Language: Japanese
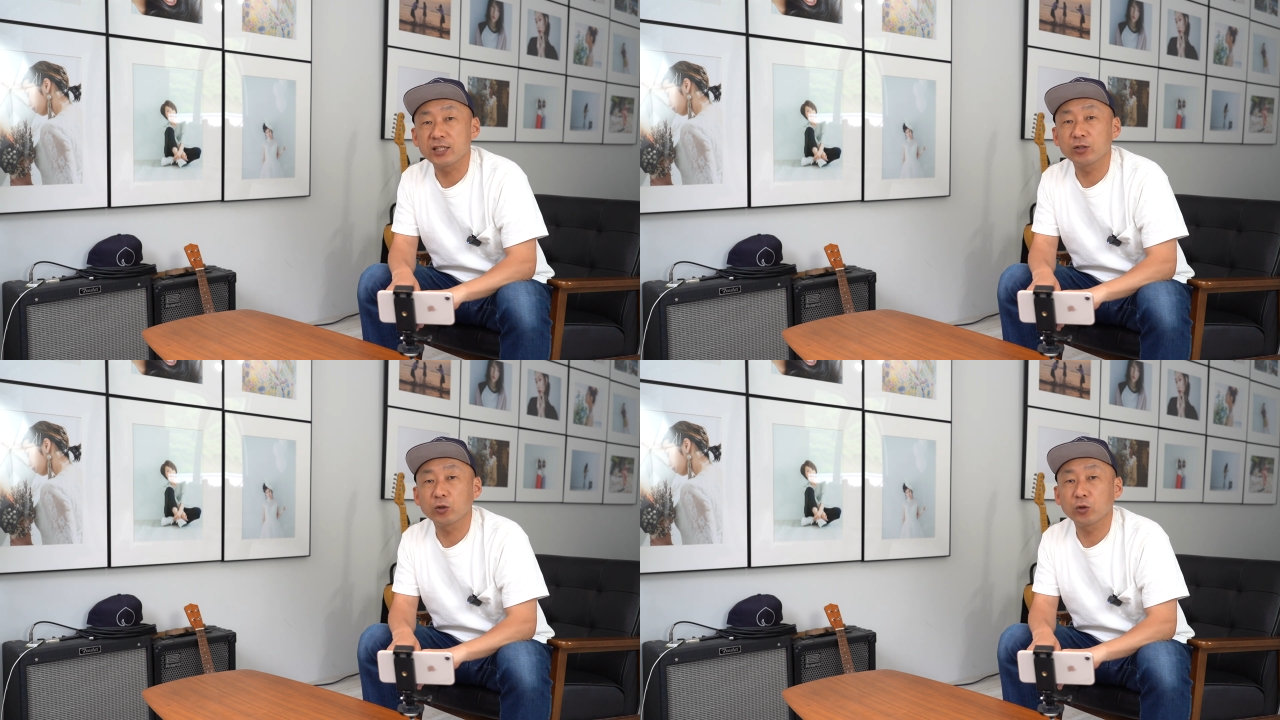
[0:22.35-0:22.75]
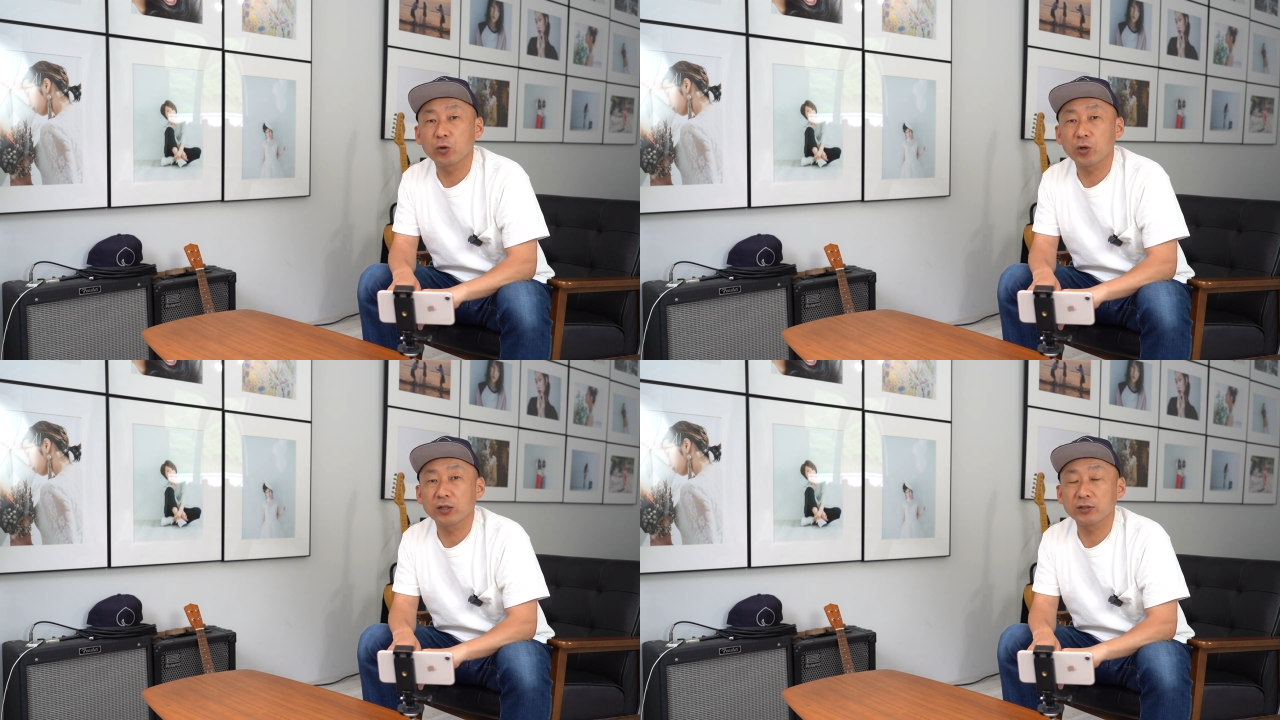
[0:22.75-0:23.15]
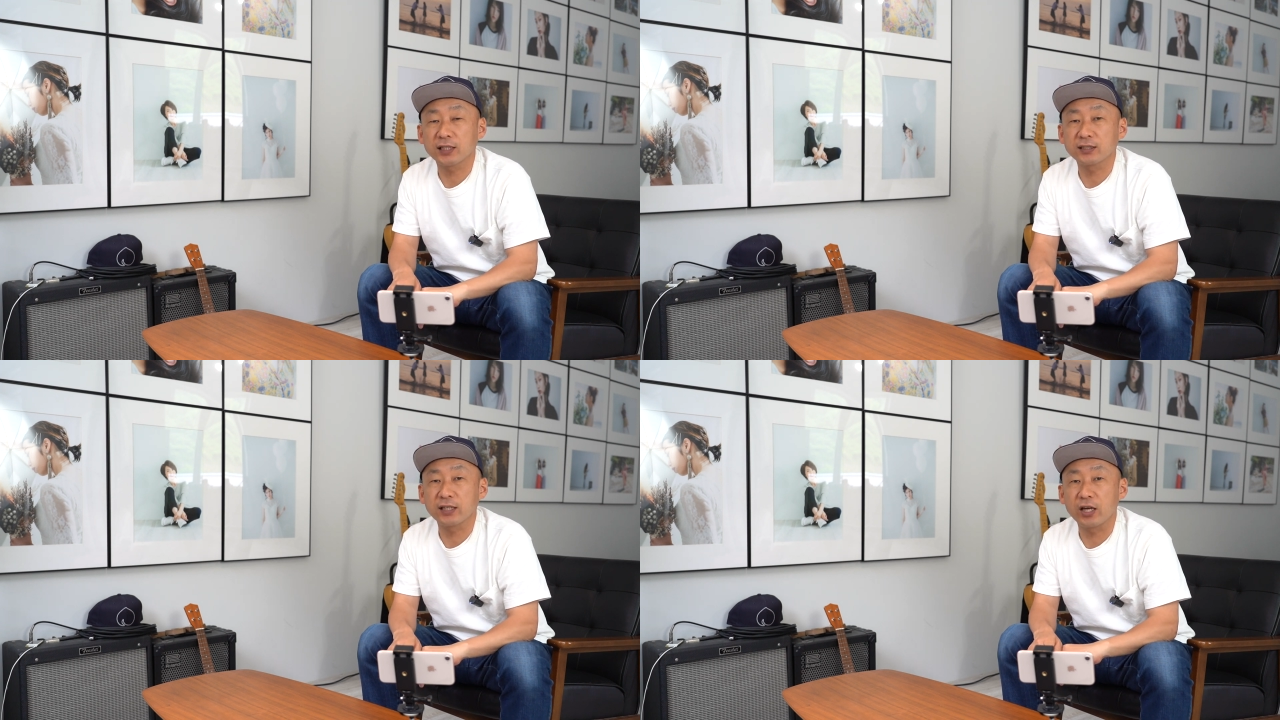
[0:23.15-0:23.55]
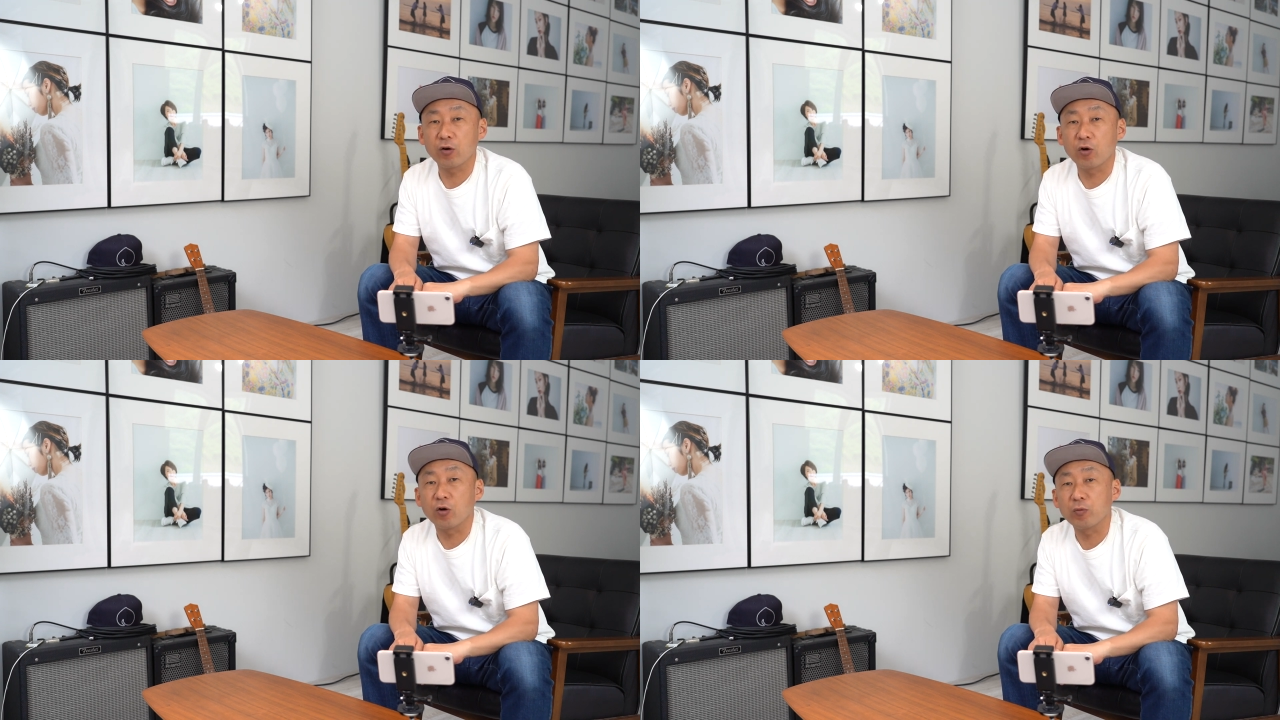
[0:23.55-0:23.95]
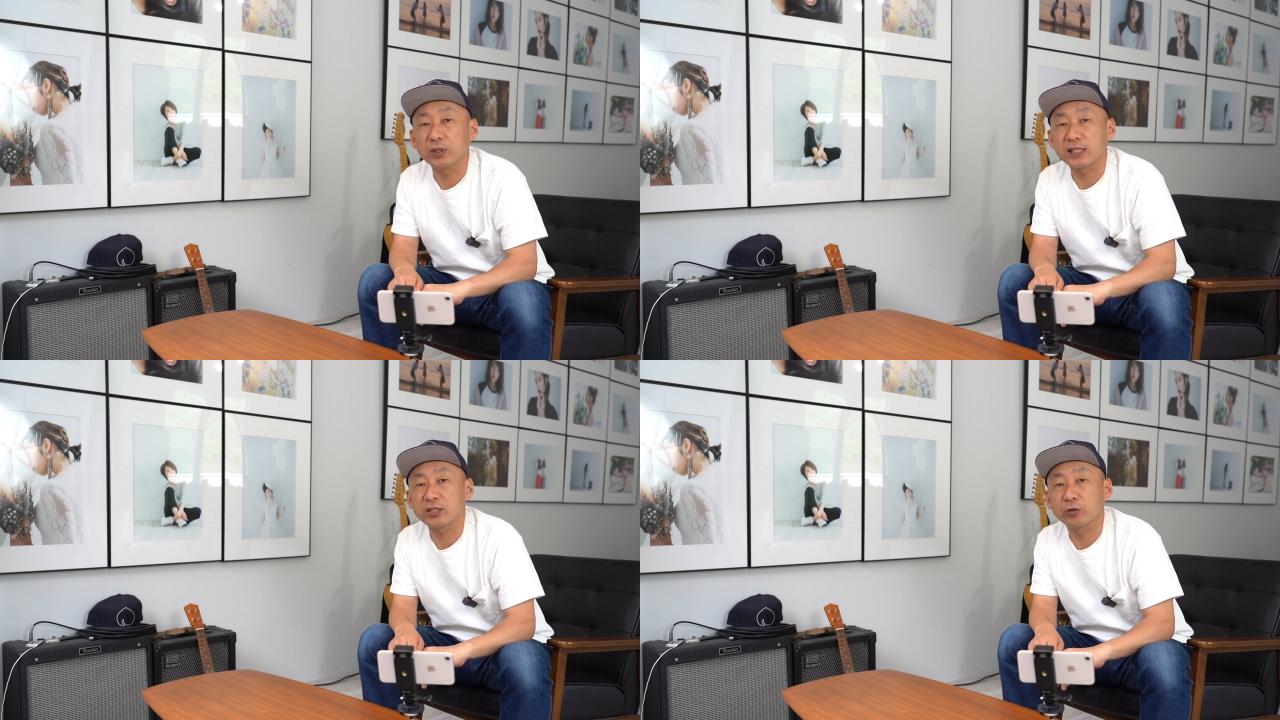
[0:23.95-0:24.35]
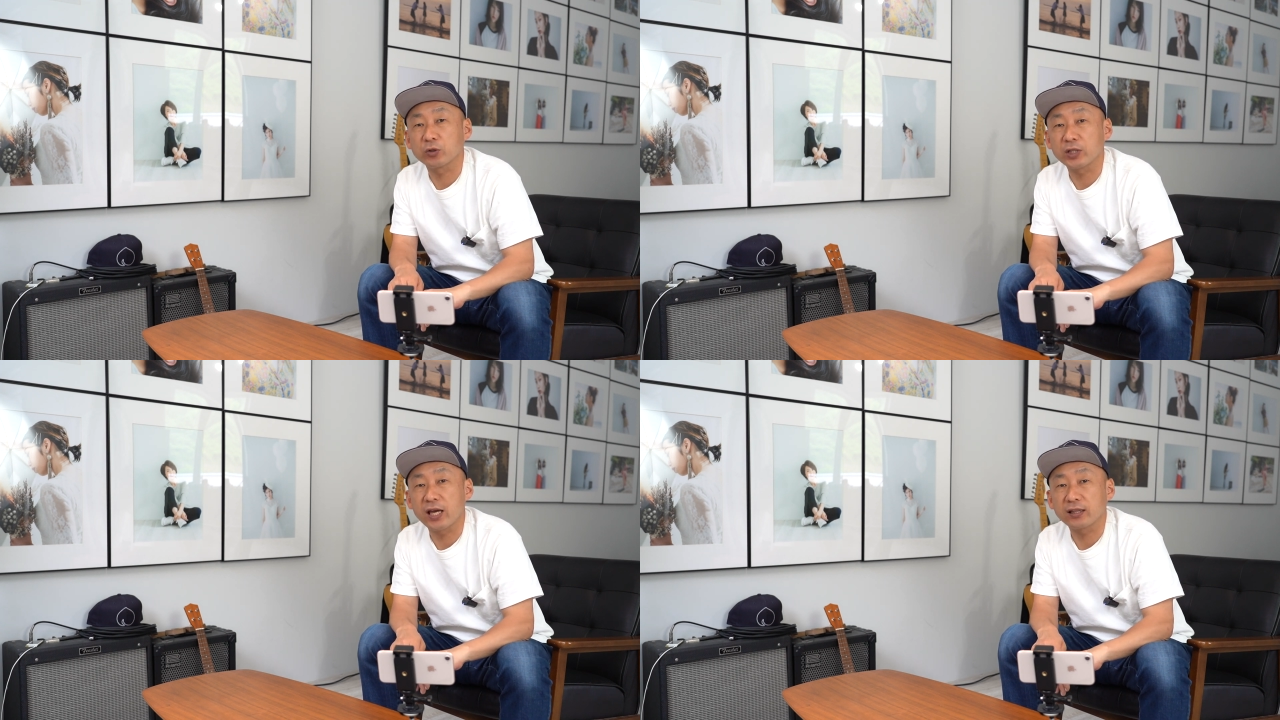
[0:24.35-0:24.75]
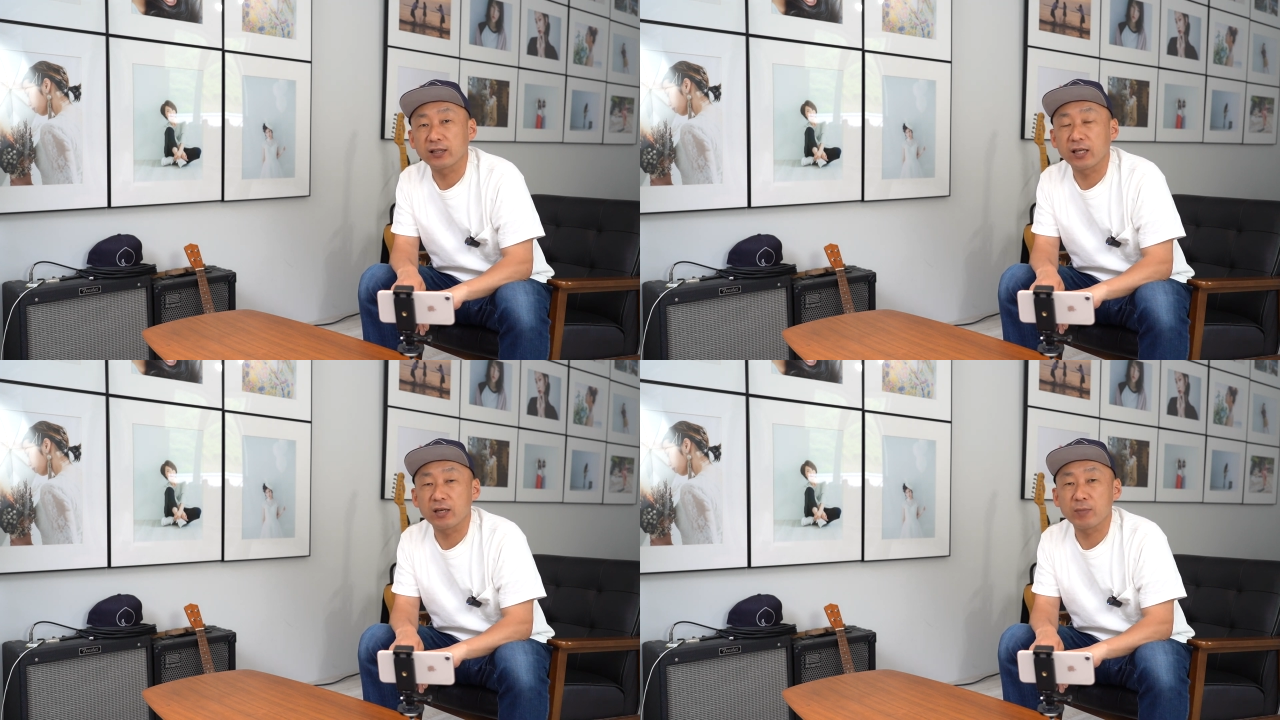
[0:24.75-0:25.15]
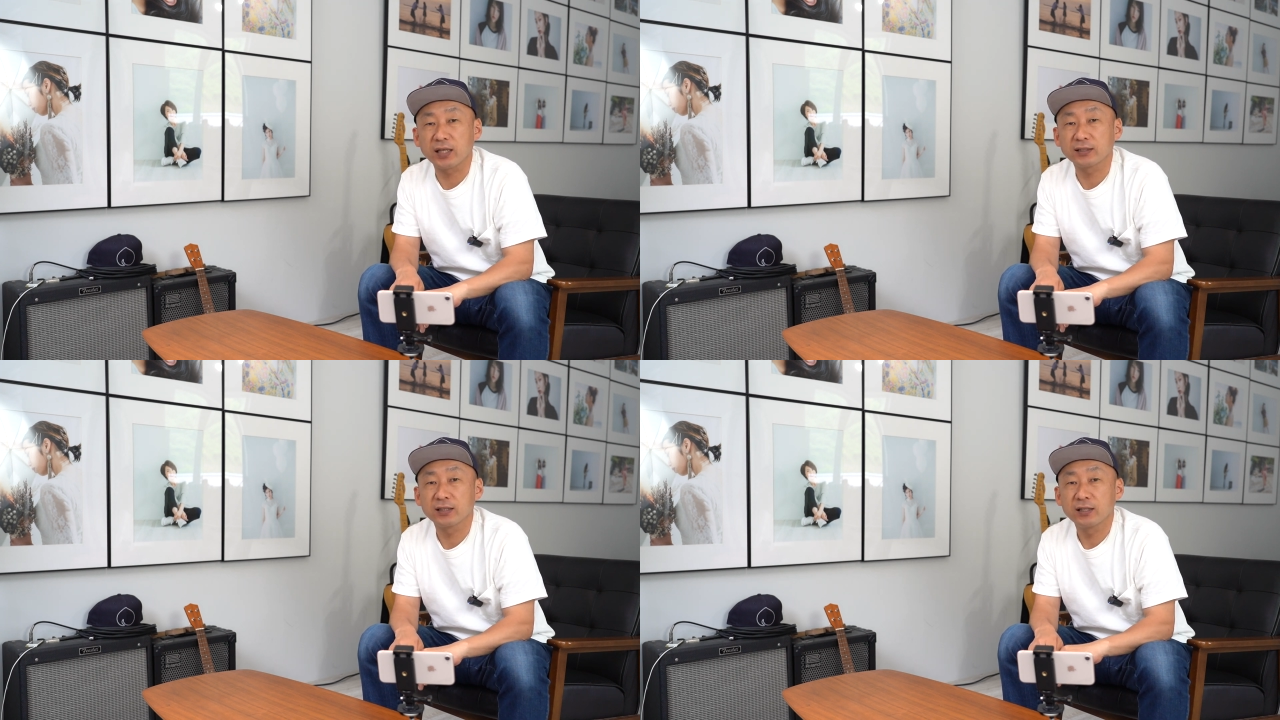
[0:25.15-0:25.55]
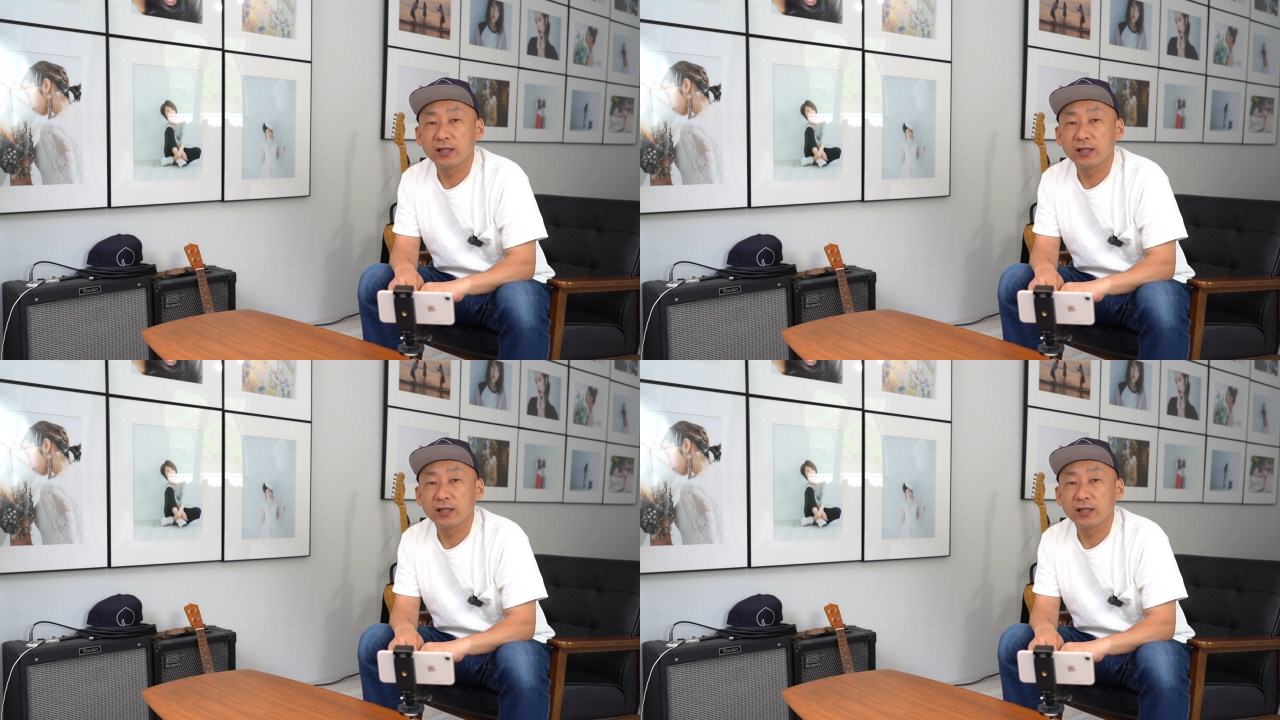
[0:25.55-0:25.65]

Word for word: 真と動画の撮影を主な仕事でやっています。